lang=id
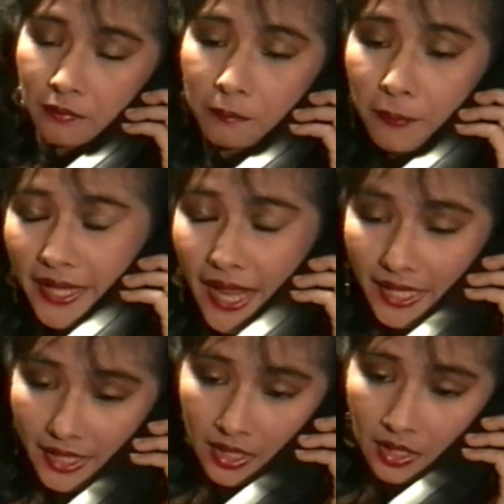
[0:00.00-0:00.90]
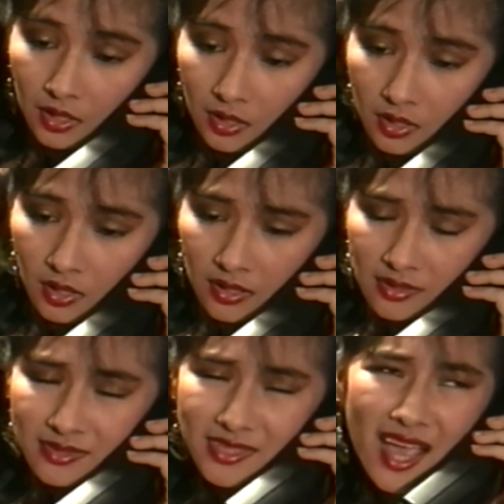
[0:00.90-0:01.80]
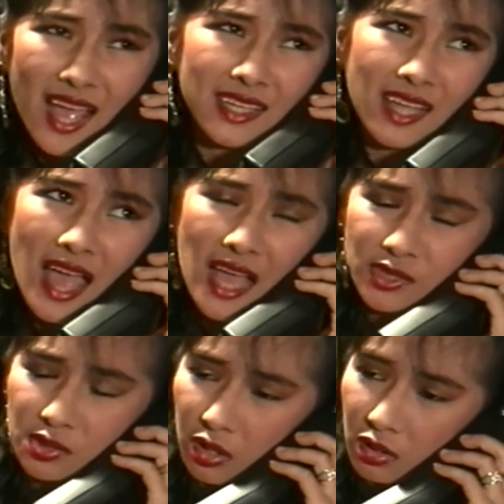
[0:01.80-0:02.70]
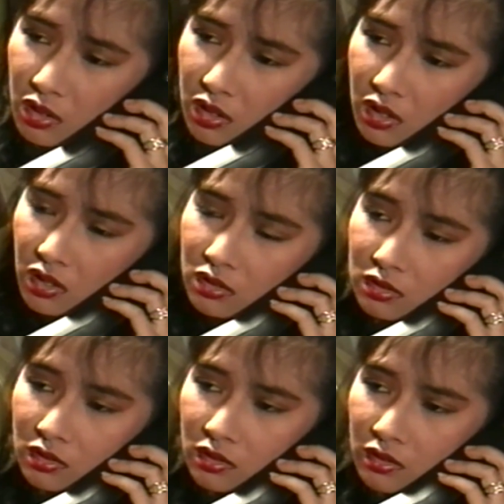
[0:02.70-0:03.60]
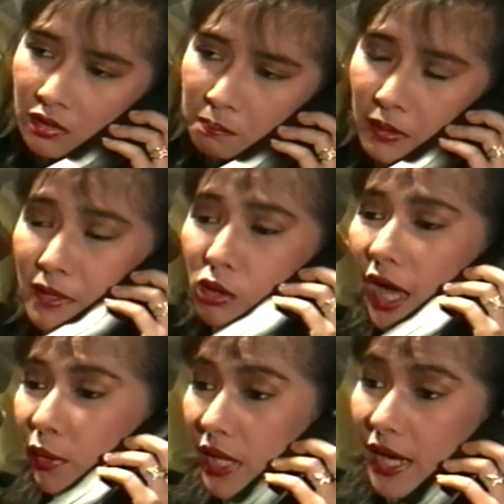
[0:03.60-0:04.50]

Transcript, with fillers: PDI. Jangan ngaco lu. Pemilu kan udah